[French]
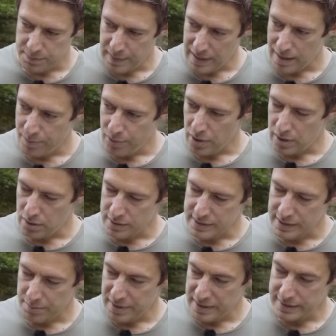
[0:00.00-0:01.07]
par rapport à
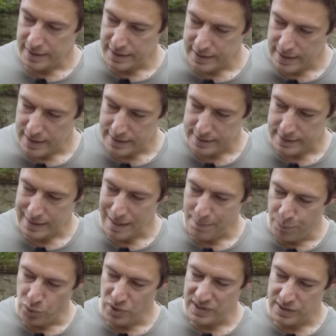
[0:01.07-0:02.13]
l'ancien Bentayga, c'est la
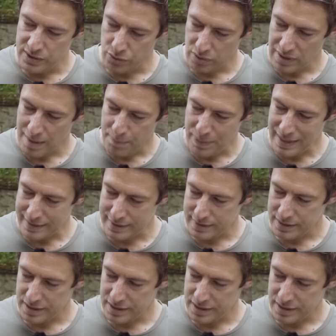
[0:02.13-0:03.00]
position de la plaque